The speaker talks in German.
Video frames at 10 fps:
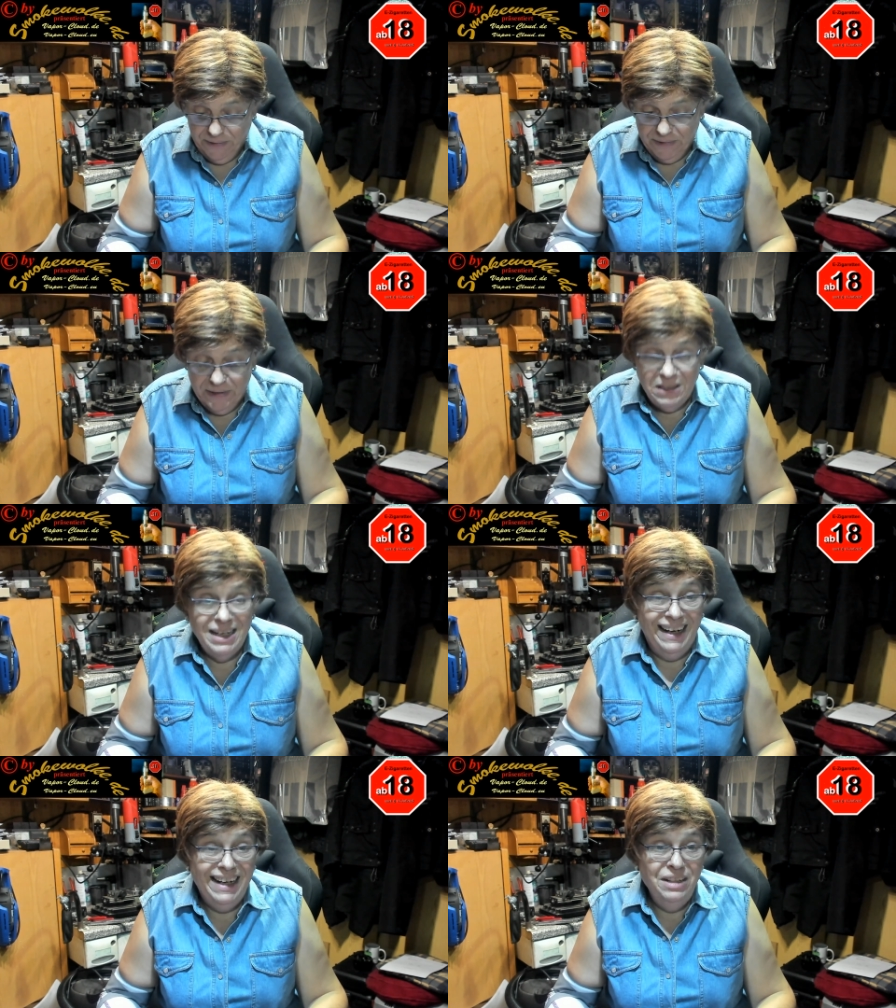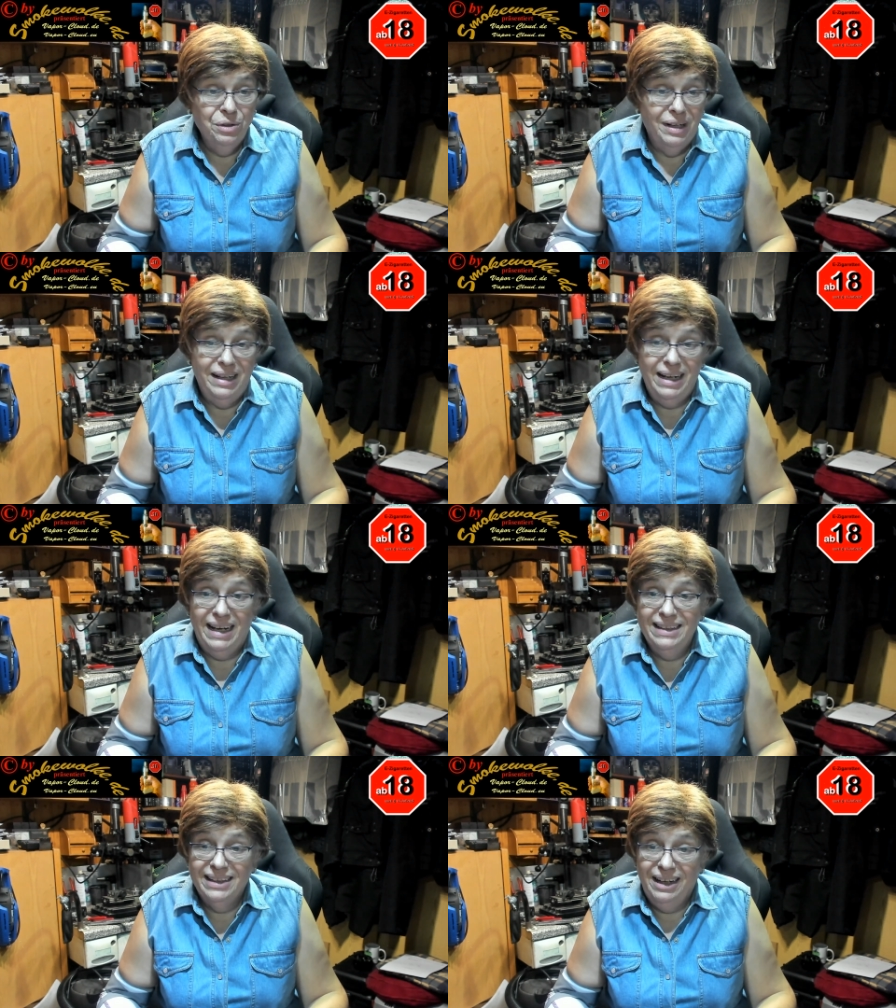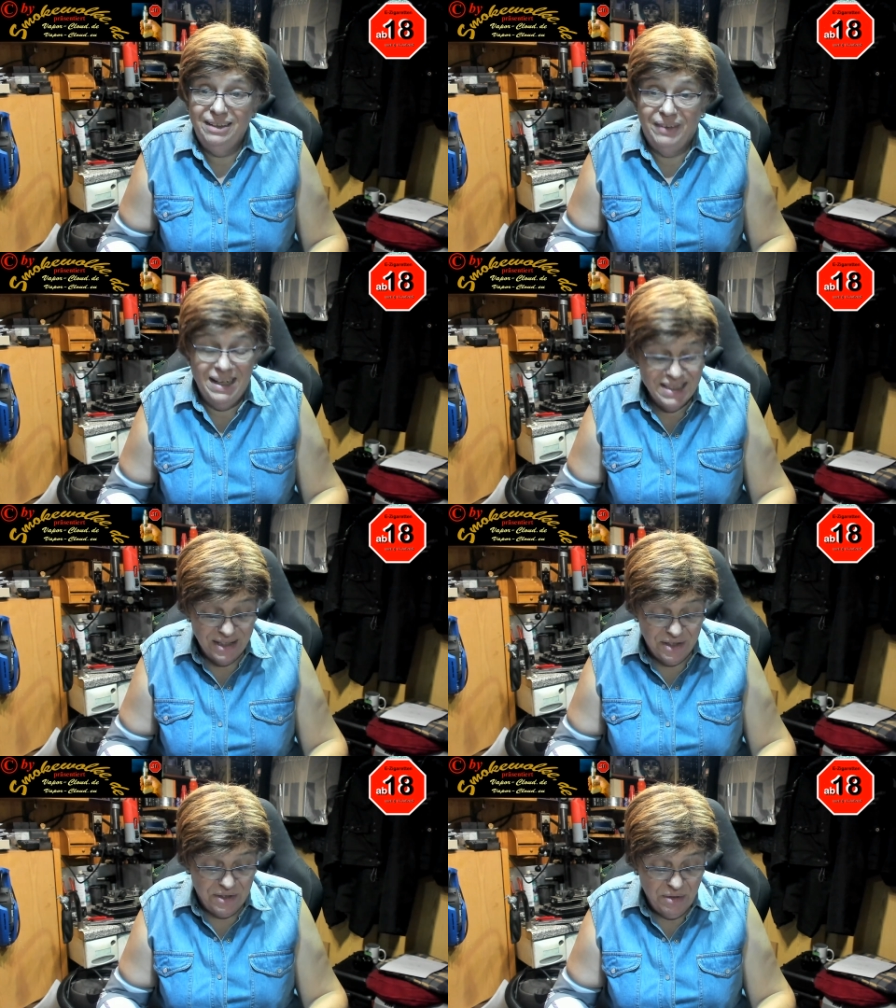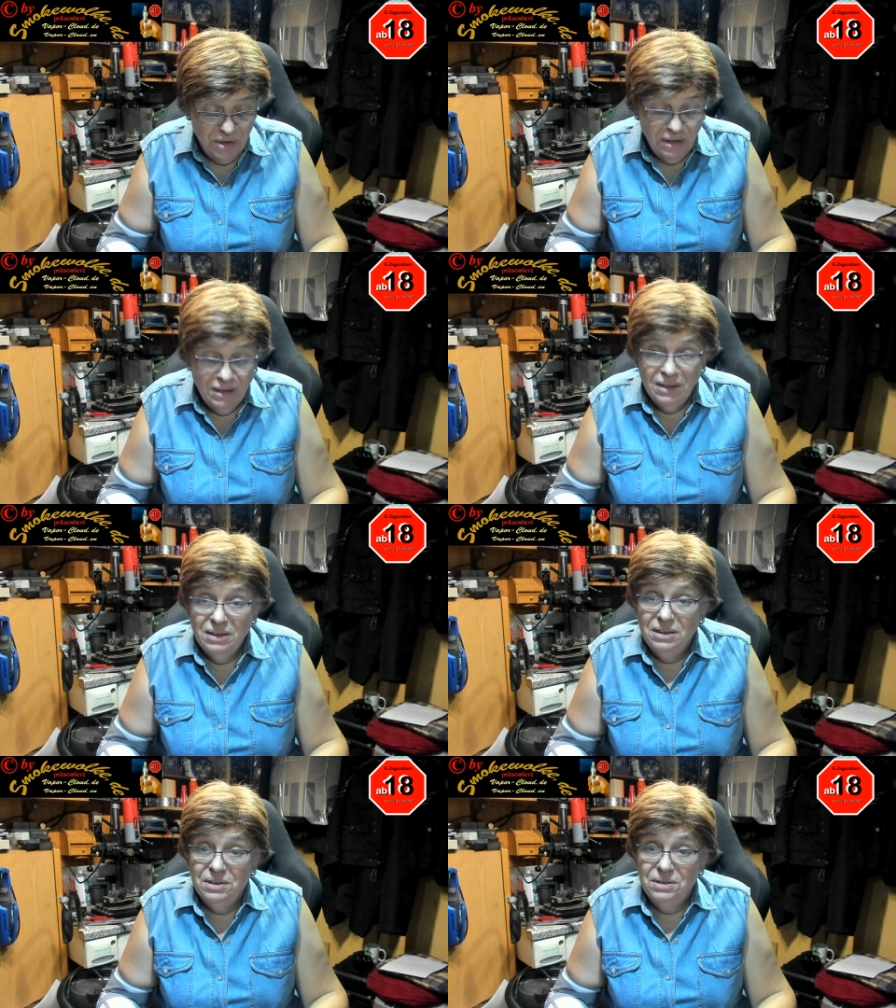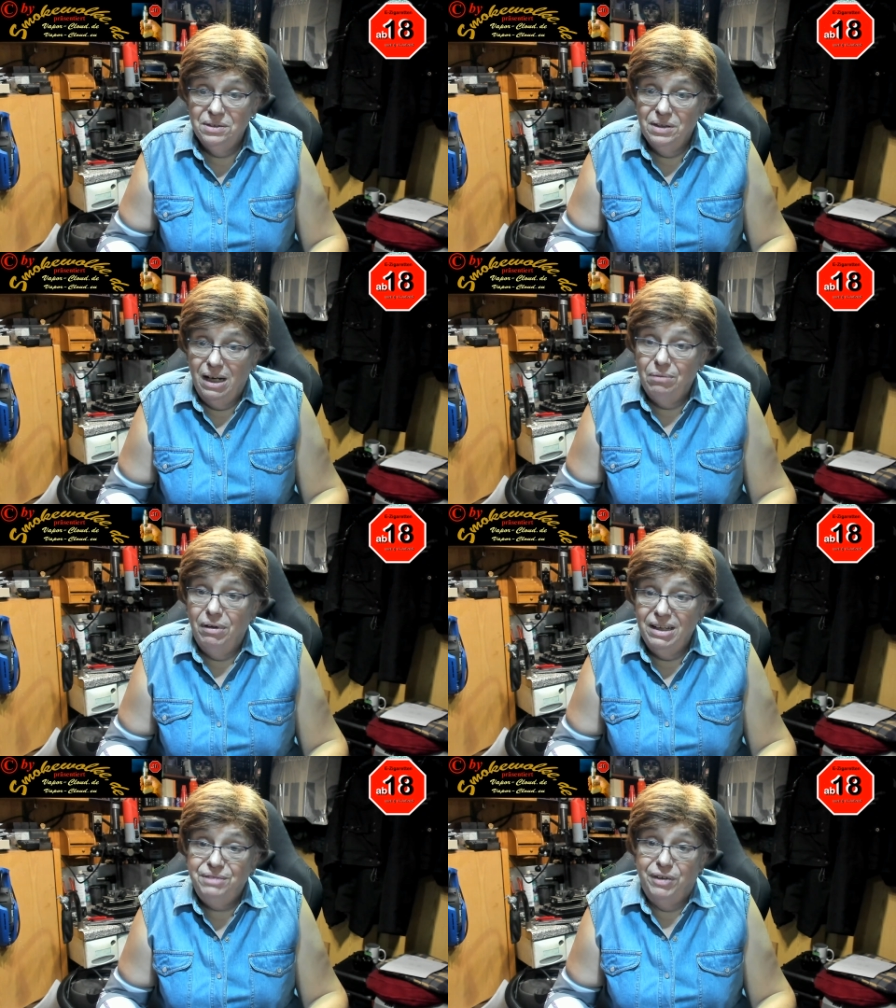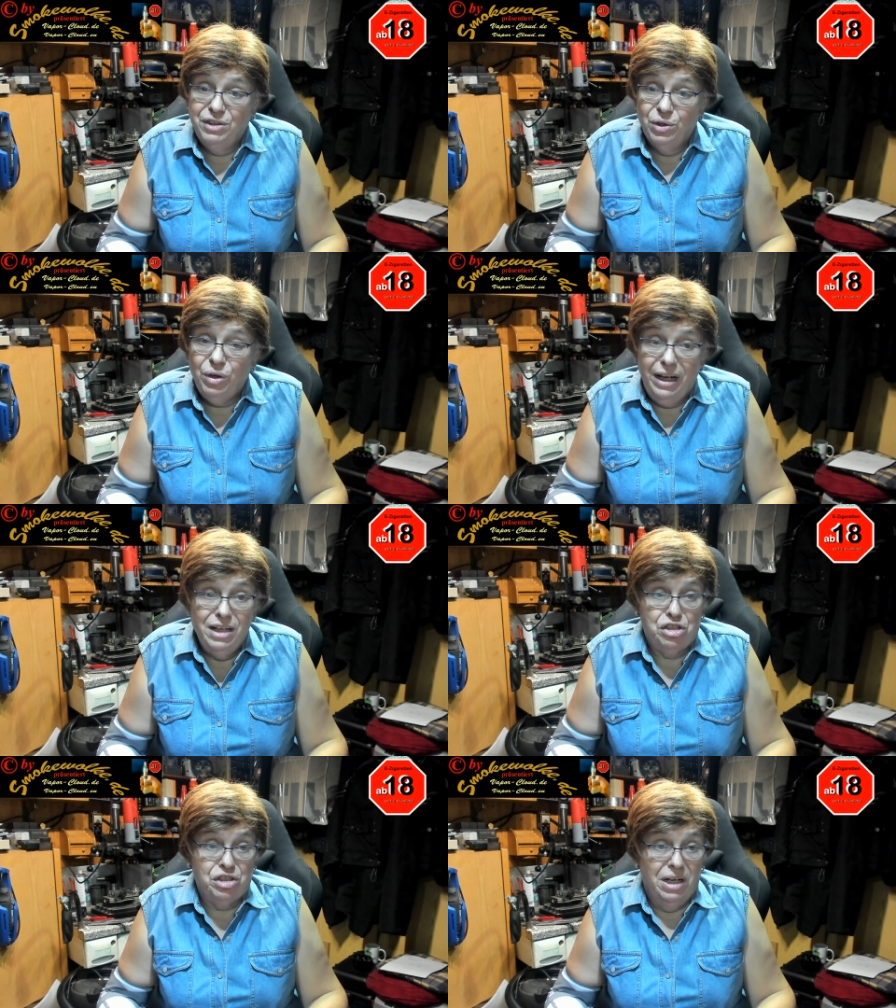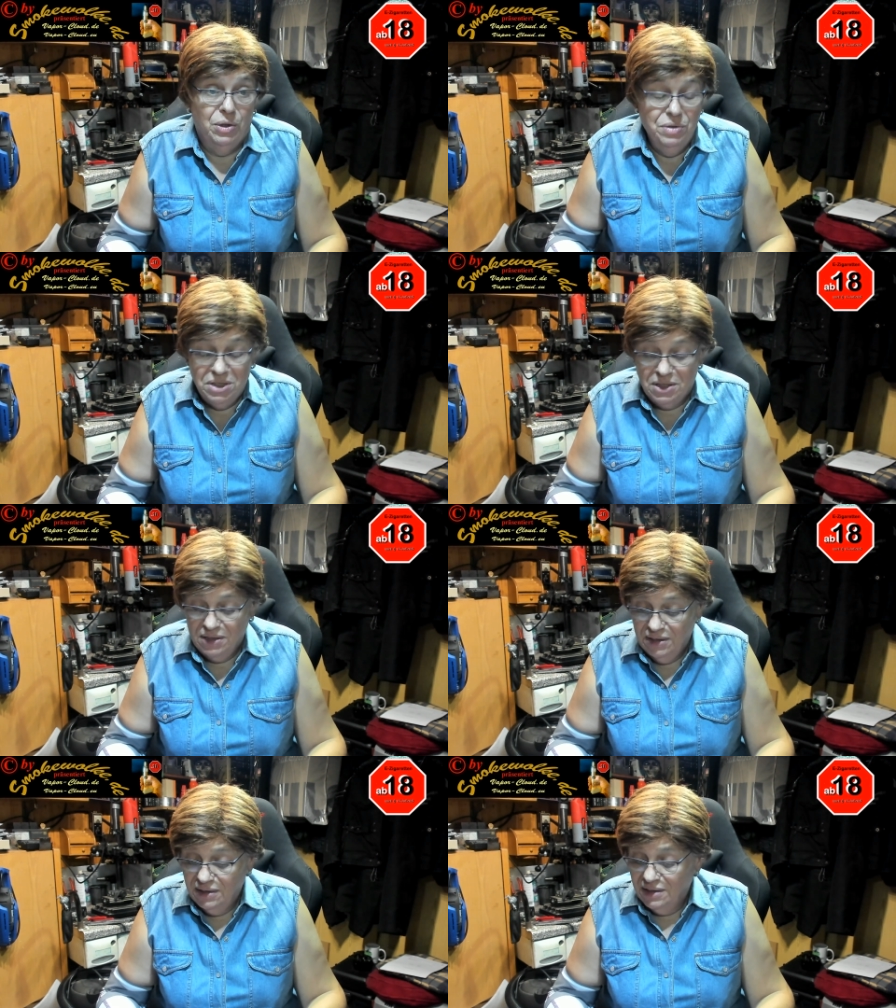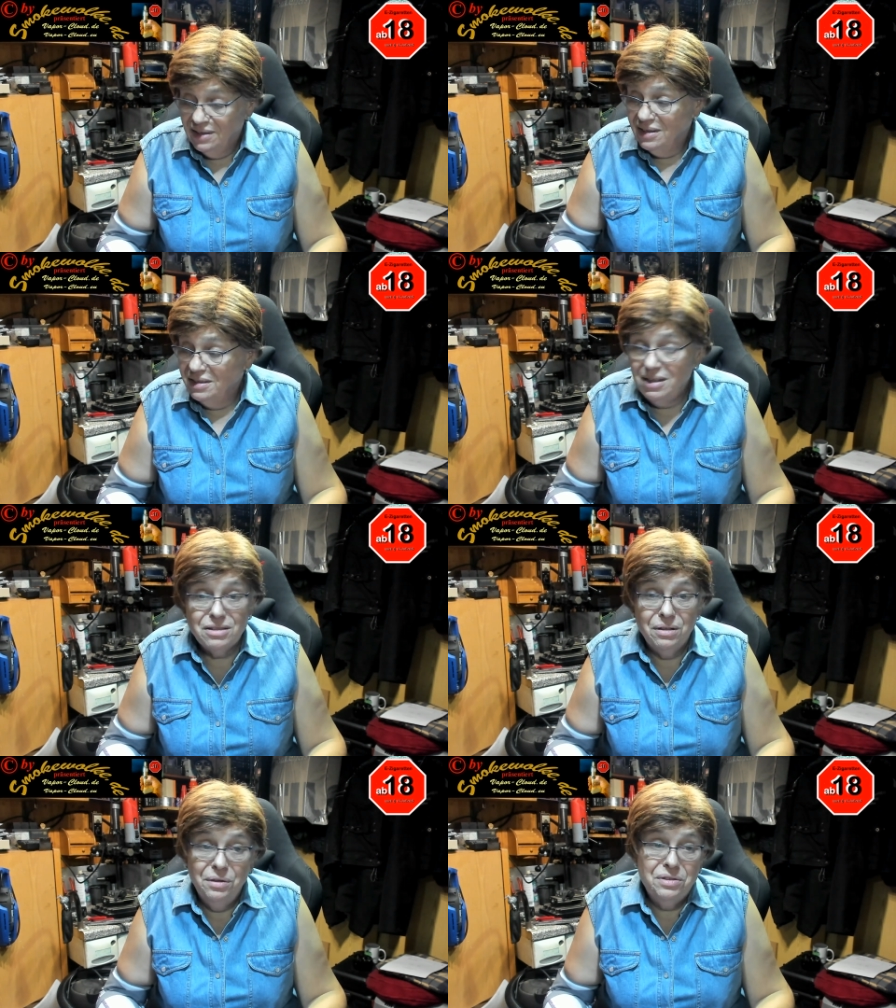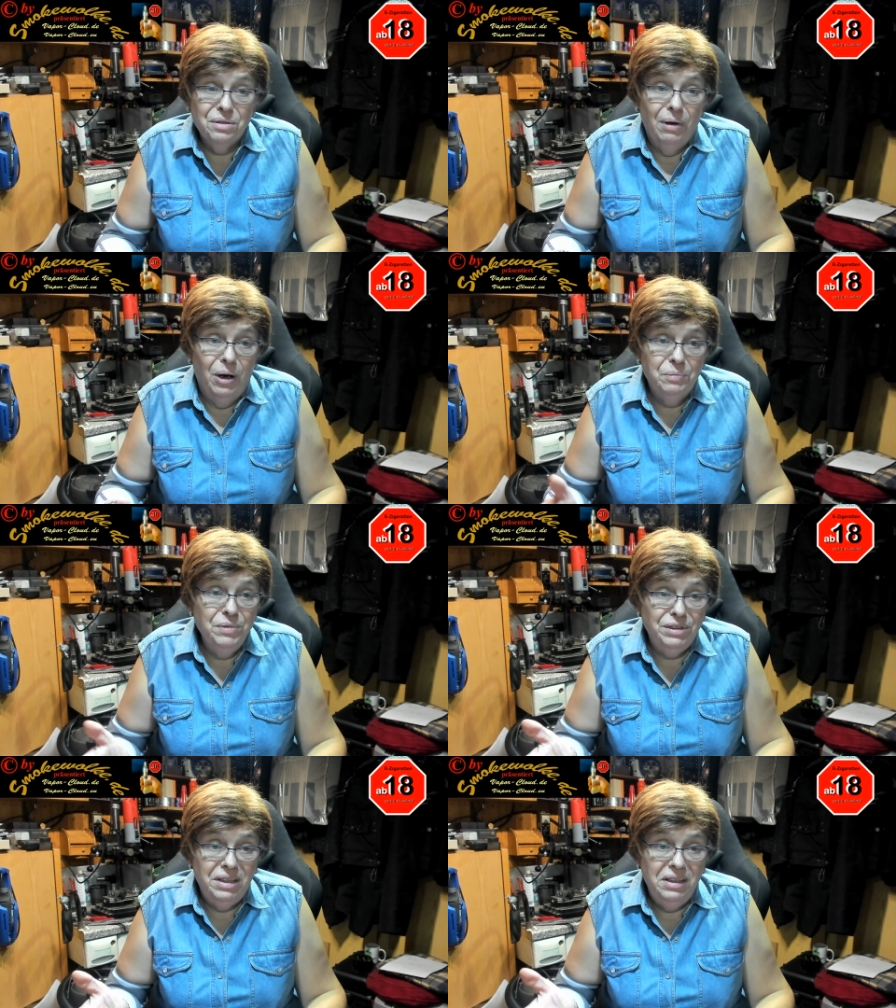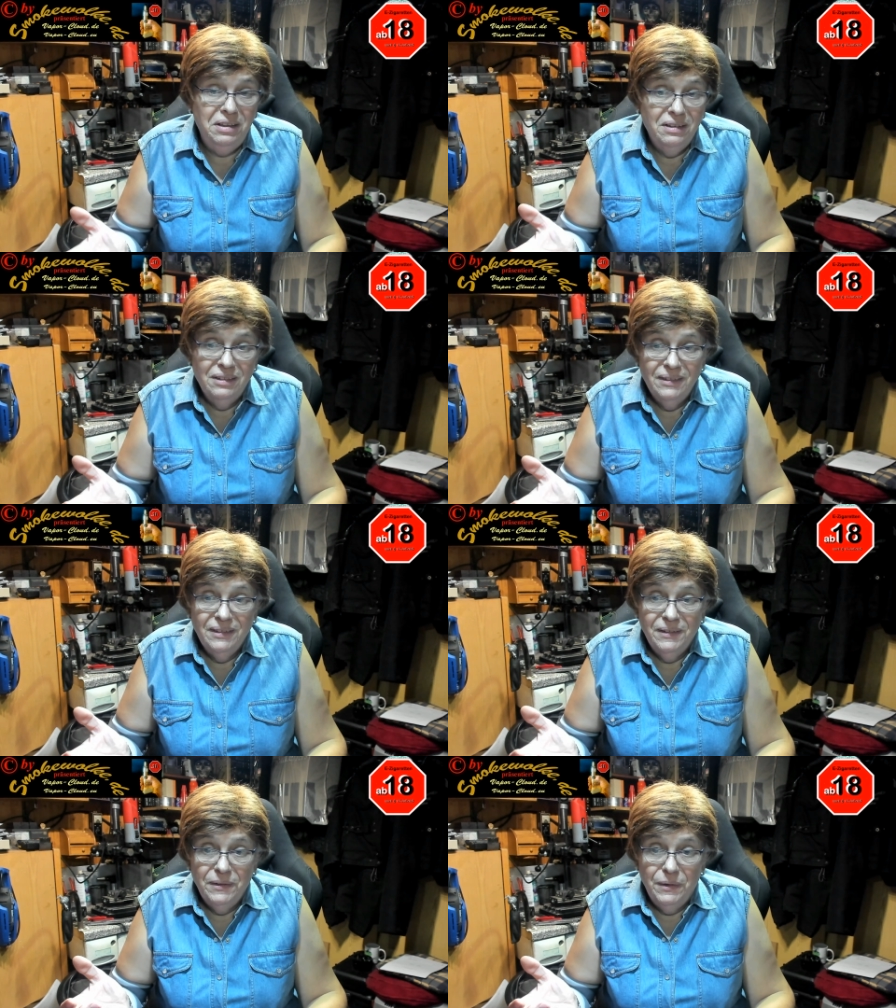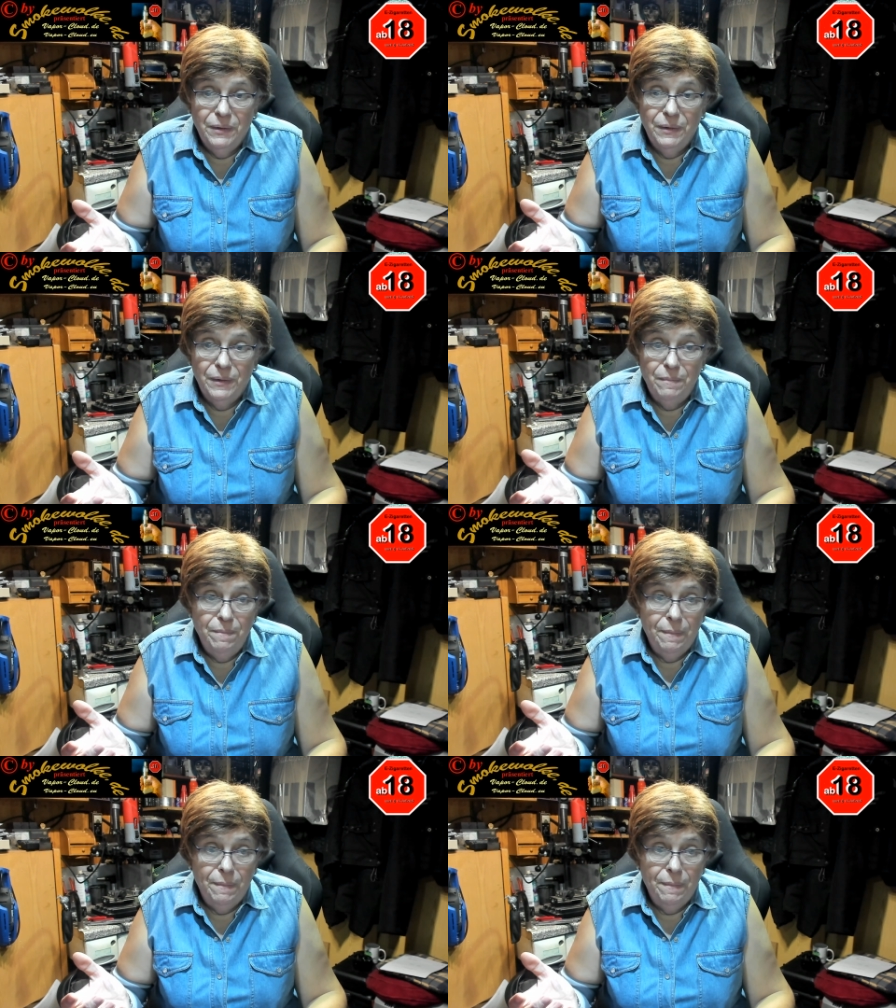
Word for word: Ne, der eine oder der andere, der weiß es, äh, aber ich war doch erstaunt, dass Leute überhaupt nicht die, äh,